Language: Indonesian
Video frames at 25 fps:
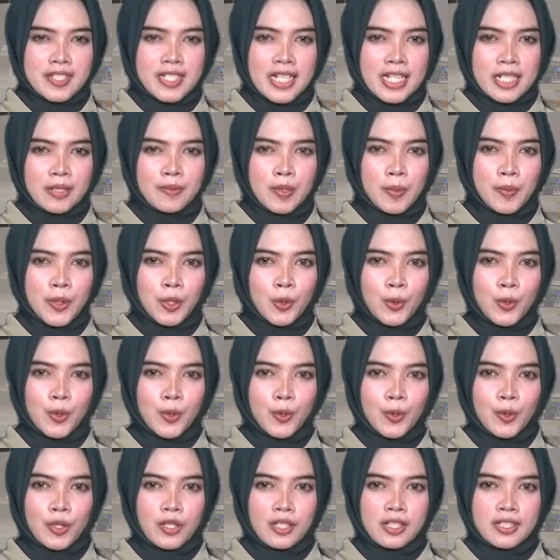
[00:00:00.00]
Mencari bibit
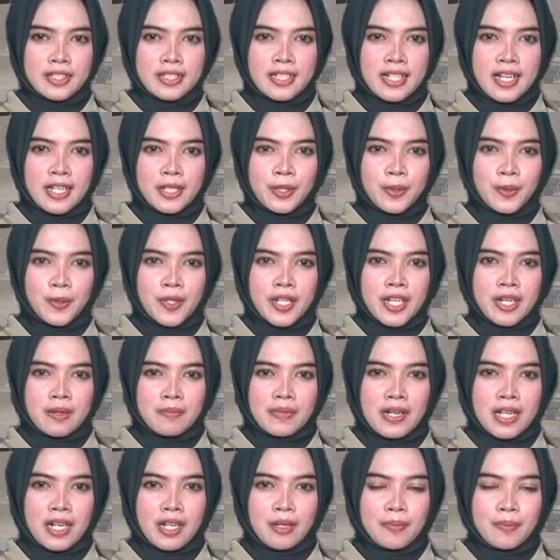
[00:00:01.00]
unggul dari dunia
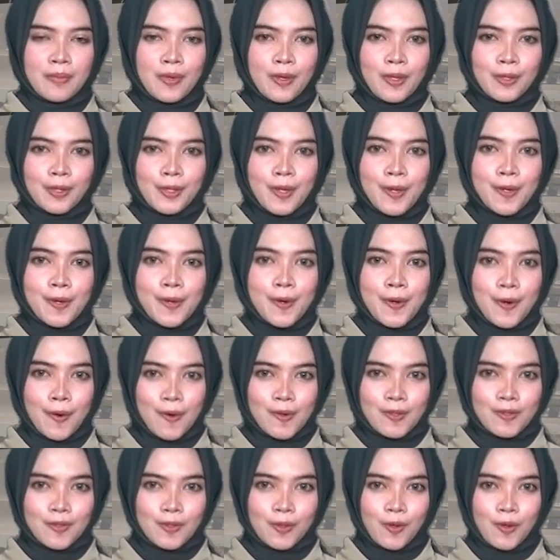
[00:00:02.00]
balap motor
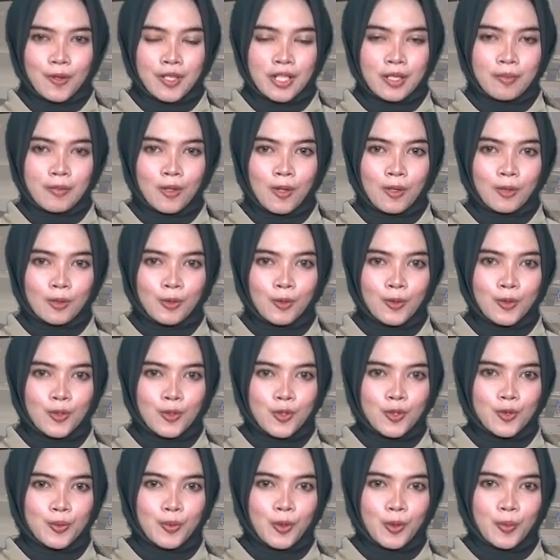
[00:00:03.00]
cross Kodim
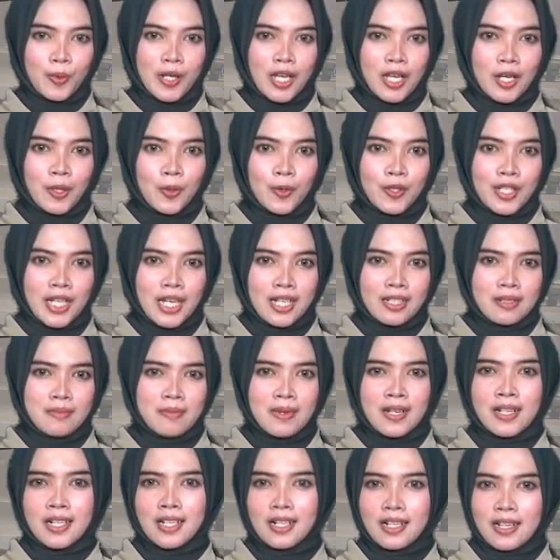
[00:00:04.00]
0710 Pekalongan
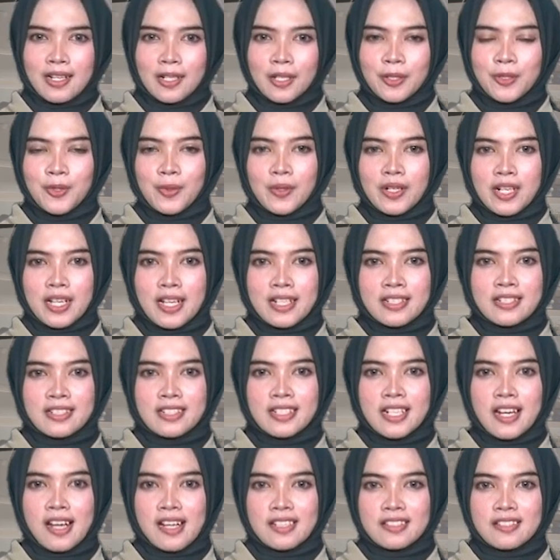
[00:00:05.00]
menggelar kejuaraan
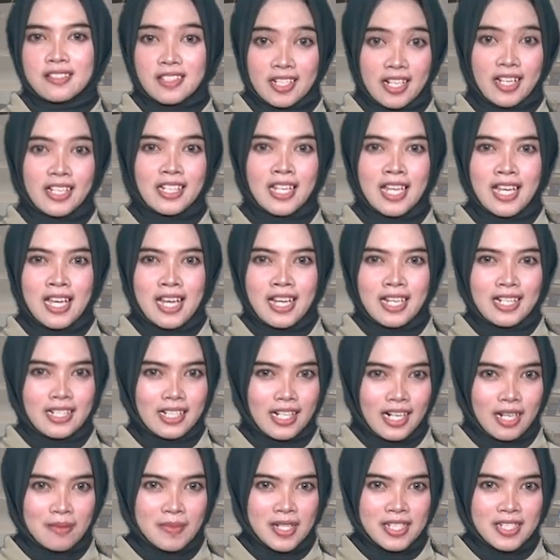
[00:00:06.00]
grass track.
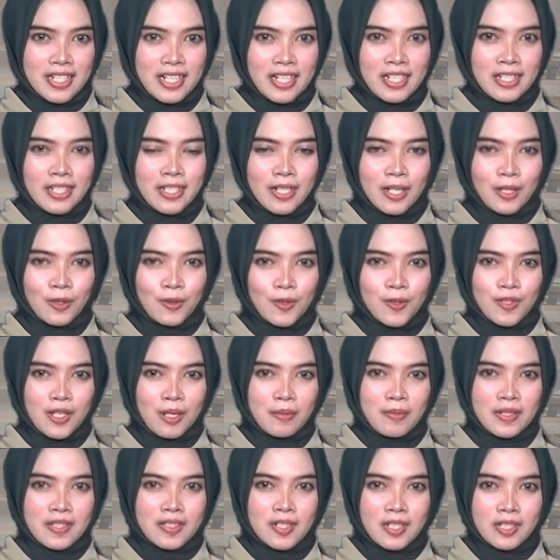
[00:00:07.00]
Dalam ajang ini
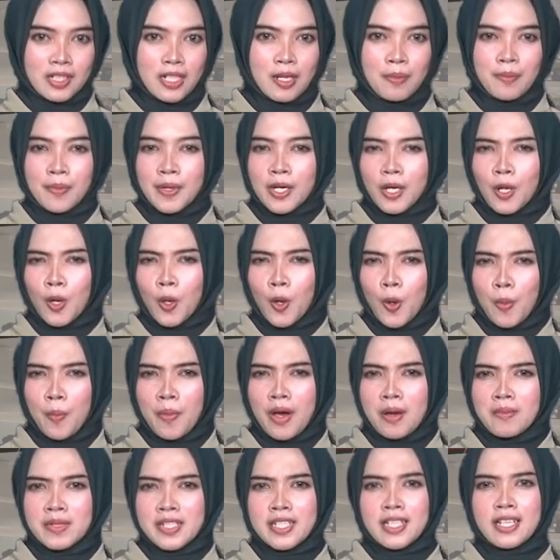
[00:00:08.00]
ratusan peserta
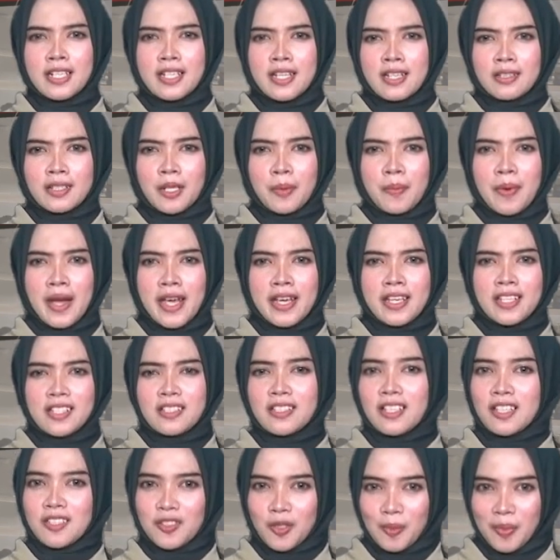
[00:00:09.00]
berlomba menjadi yang
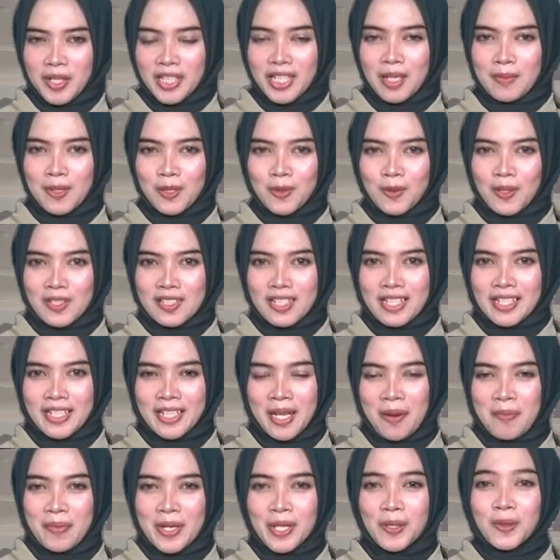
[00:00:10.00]
terbaik seperti apa
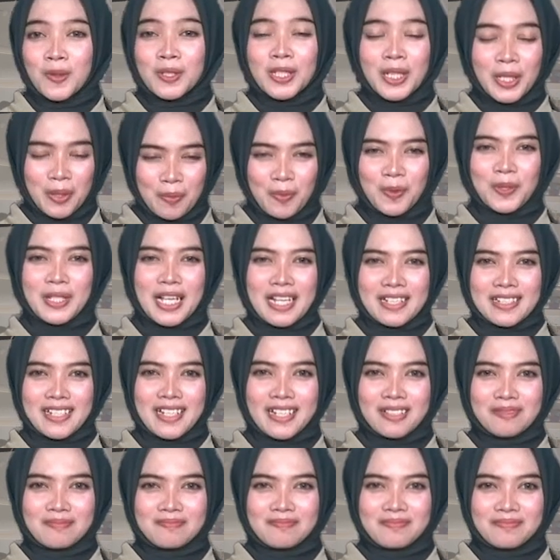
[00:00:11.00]
suasananya berikut
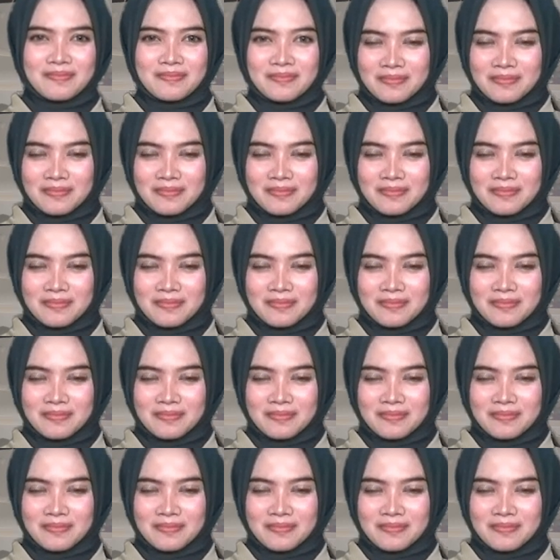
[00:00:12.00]
liputannya.